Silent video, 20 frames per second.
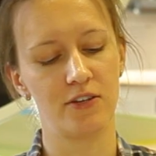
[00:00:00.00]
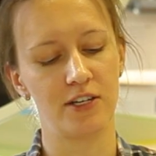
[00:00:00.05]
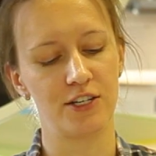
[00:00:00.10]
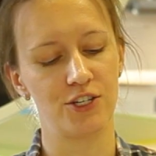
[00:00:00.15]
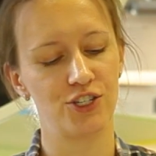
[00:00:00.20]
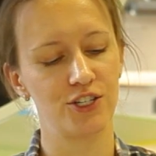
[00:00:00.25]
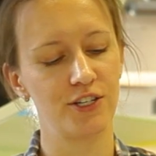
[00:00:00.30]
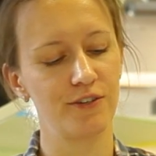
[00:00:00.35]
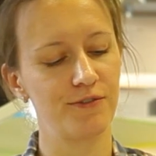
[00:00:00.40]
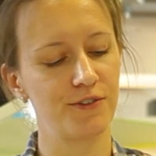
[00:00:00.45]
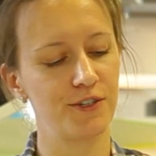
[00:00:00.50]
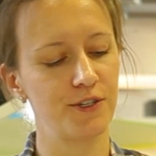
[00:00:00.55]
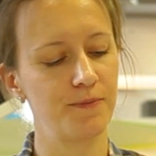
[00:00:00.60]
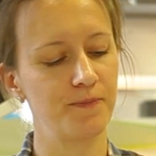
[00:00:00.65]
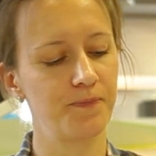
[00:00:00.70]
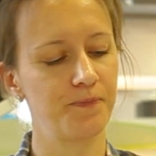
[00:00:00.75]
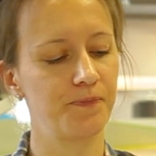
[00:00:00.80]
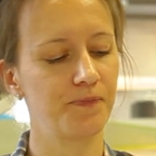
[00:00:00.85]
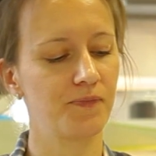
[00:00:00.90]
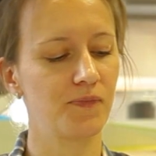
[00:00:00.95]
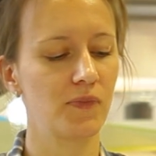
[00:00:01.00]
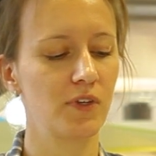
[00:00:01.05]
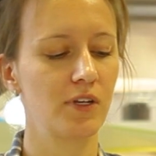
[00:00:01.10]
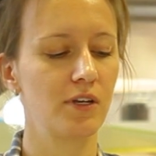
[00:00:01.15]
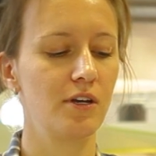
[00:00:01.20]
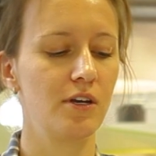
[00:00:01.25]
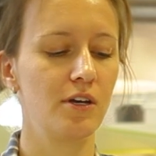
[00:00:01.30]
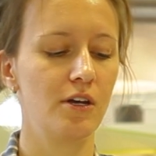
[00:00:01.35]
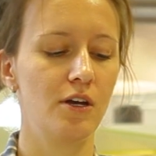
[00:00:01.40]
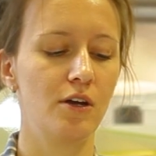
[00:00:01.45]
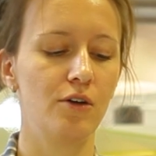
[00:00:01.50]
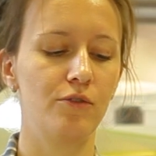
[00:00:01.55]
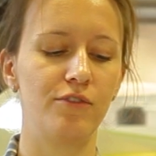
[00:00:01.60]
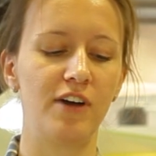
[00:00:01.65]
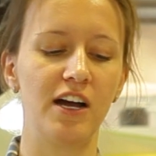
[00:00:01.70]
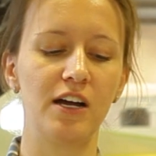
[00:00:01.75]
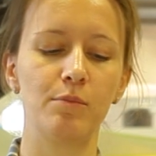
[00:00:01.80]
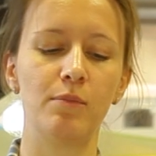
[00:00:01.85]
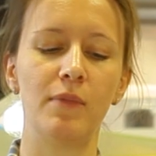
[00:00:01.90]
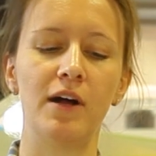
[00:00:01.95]
euren Stift,
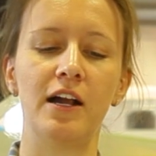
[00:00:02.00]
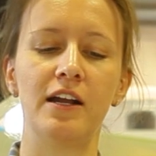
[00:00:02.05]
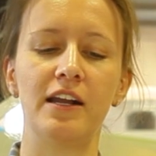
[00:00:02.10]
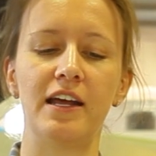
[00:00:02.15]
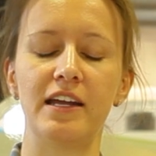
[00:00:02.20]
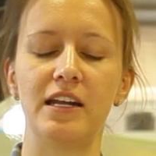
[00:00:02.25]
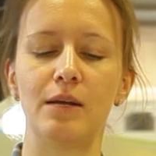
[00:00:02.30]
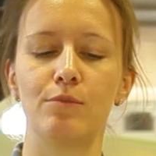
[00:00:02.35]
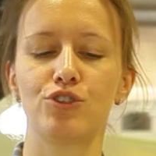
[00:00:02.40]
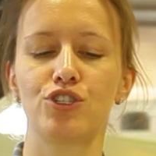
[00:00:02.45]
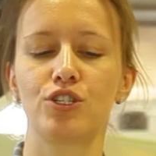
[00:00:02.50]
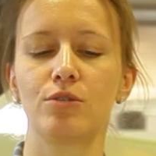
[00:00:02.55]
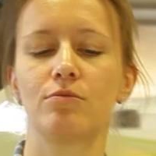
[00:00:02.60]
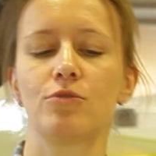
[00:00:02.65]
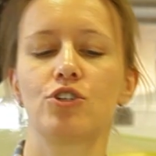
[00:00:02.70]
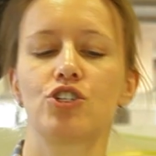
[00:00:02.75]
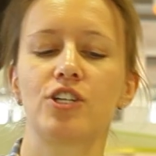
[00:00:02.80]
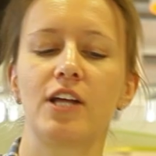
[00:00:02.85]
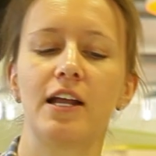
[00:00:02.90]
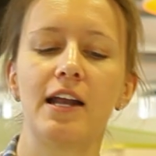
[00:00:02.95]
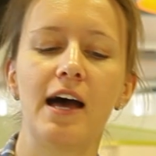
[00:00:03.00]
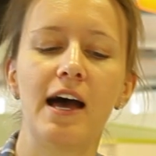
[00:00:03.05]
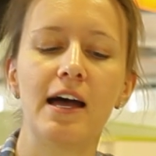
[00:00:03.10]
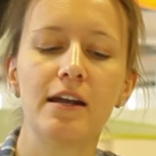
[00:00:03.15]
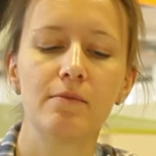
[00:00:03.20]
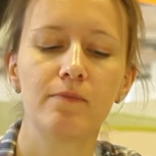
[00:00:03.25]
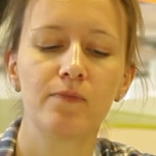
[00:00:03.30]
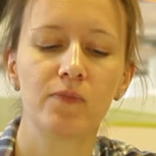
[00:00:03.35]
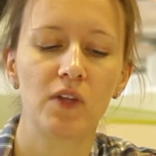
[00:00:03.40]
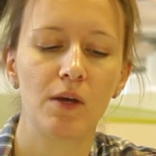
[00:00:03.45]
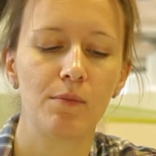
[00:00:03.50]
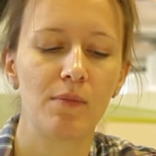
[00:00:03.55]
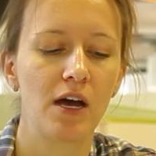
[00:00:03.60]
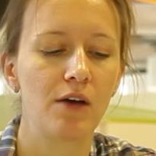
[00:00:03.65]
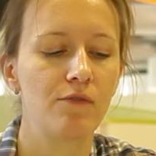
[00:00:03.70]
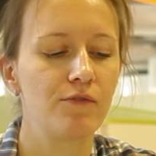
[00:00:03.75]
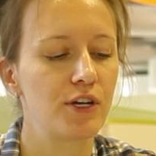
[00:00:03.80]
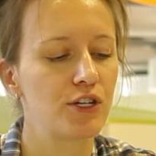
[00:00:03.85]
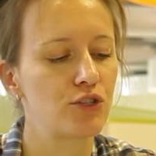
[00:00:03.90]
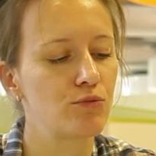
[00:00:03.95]
fangt mal an einer bestimmten Stelle an, da
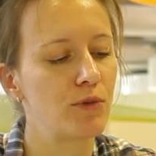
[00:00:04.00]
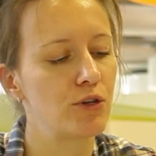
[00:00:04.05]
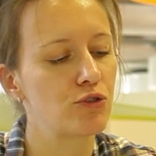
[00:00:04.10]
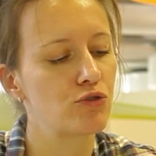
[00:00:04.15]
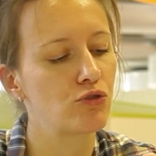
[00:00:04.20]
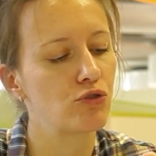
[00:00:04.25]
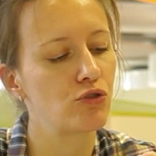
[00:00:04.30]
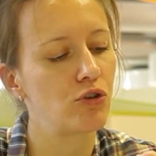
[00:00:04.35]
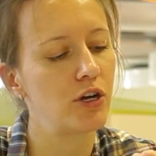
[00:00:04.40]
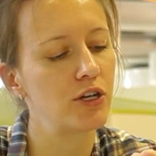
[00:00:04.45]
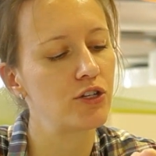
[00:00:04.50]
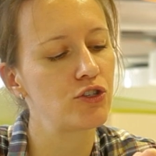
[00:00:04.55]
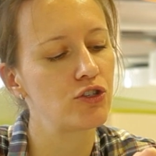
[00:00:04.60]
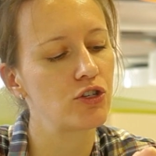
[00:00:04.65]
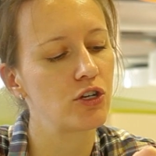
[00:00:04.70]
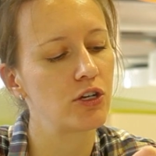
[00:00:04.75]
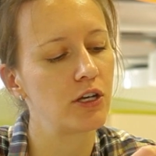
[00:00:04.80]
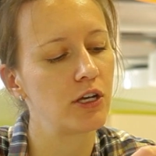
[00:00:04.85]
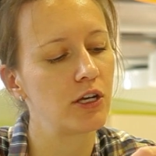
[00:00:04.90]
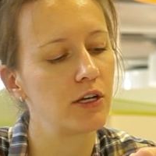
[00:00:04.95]
machen wir jetzt mal so ein Kreuzchen